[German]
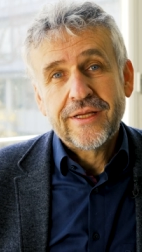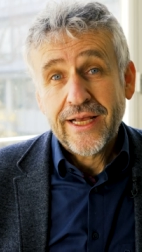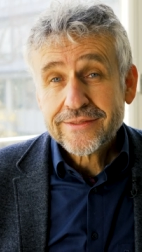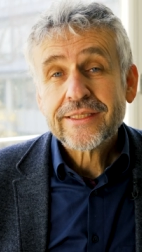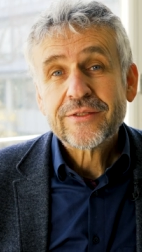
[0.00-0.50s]

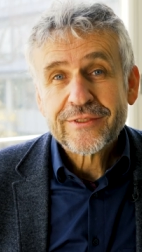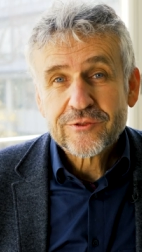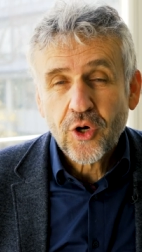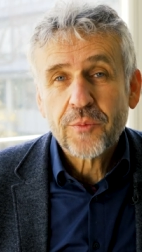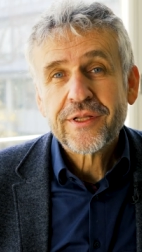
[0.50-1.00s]
Herzlich
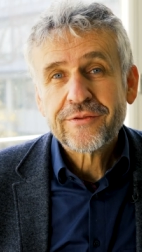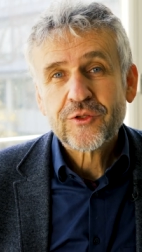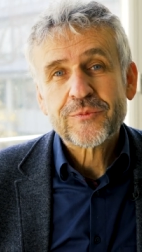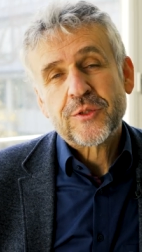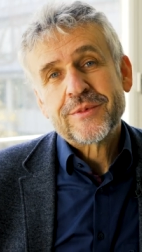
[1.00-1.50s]
willkommen
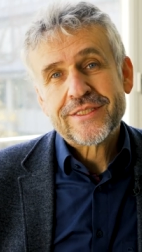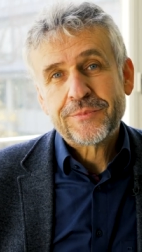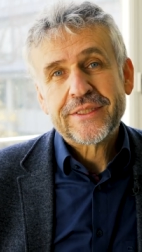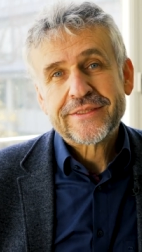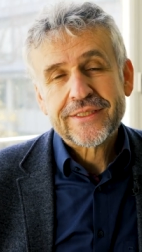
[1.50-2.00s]
zum
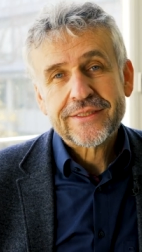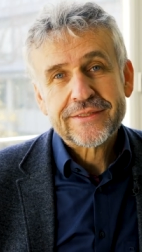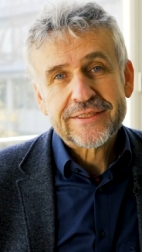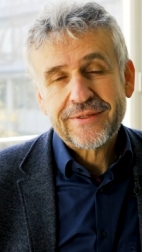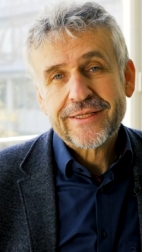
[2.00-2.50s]

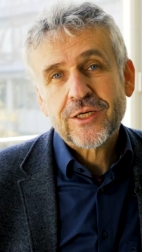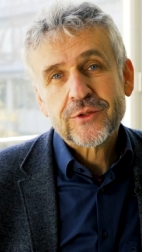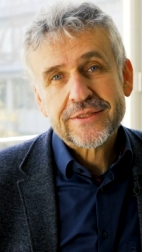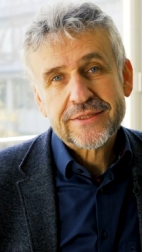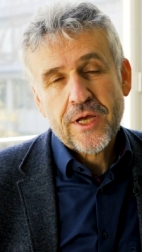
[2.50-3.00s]
Sommersemester
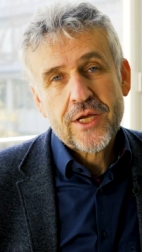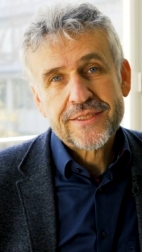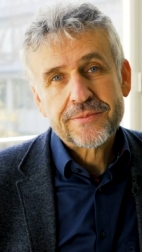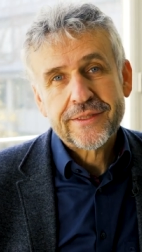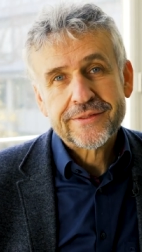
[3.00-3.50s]

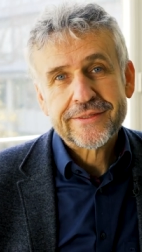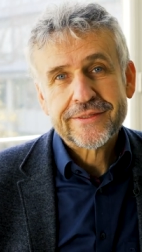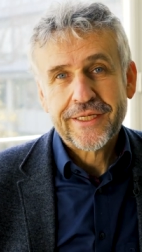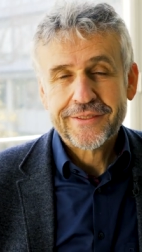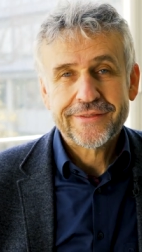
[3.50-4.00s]

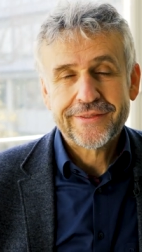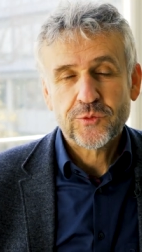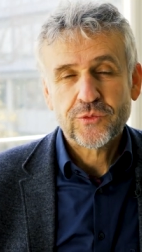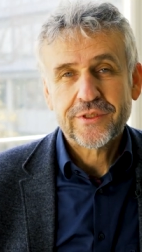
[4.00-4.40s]
2022 an der TU